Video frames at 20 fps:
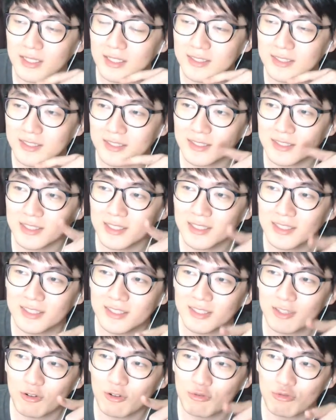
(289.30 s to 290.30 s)
이,
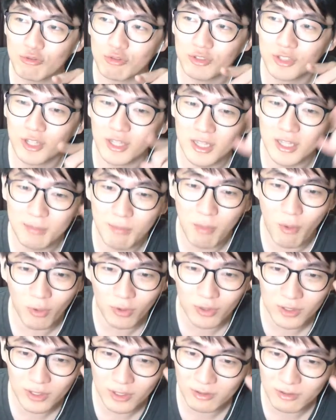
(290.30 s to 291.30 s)
2009년에
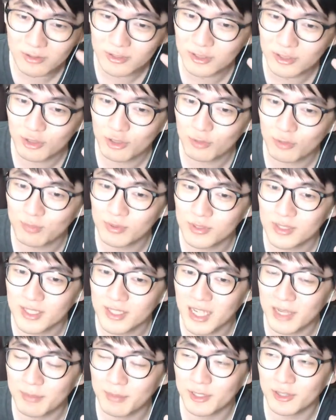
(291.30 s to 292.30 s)
본격적으로
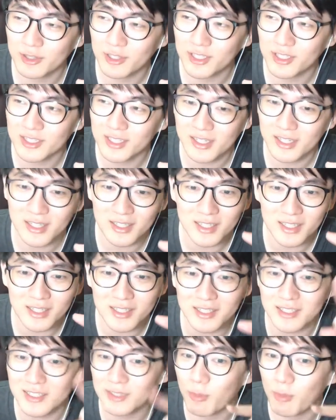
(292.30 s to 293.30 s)
풀타임을 뛰기 시작하니까
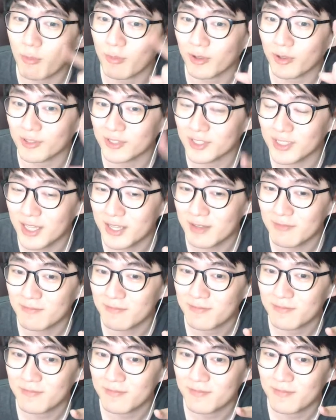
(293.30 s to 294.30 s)
25홈런을 치네?
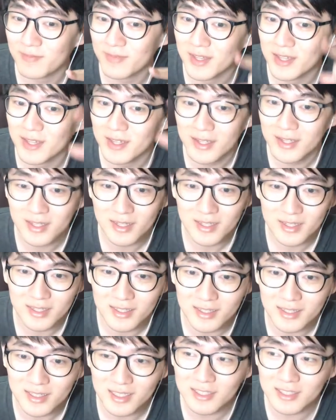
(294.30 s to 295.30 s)

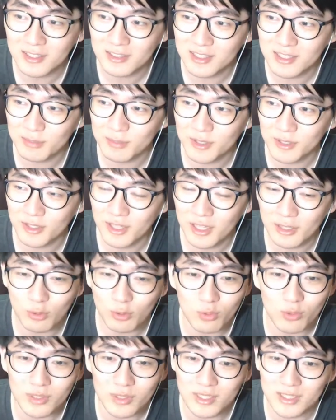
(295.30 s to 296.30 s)
2010년에
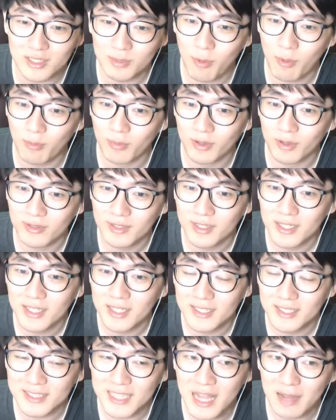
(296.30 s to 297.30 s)
또 25홈런,
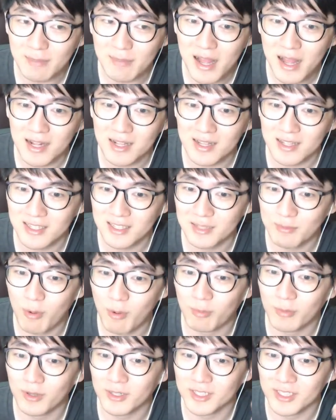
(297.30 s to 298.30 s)
3할
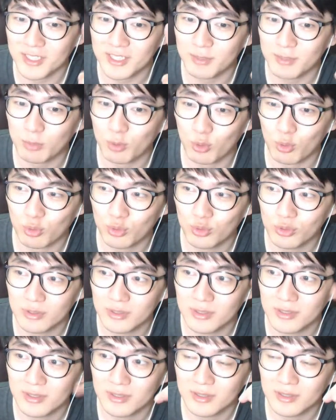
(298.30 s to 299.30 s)
20홈런 2 0도로
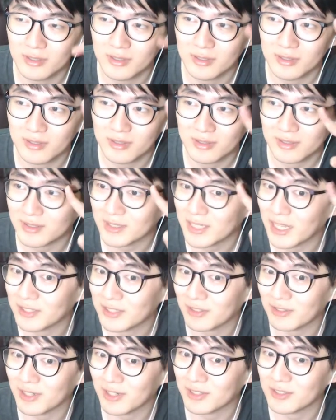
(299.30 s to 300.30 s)

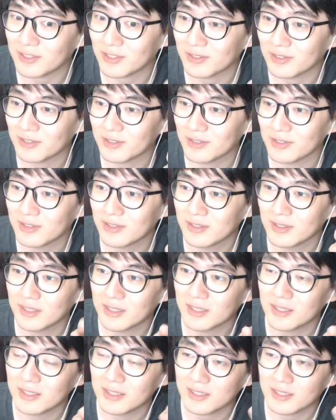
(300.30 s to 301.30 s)
달성을 했죠.
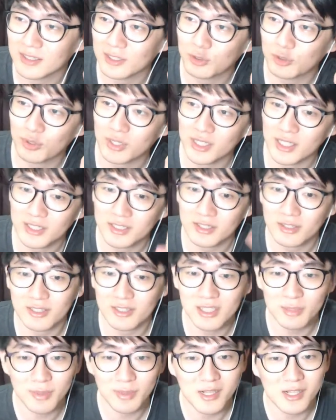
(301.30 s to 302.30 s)
그리고
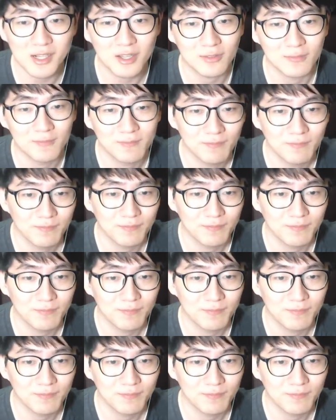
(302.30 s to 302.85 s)
2011년,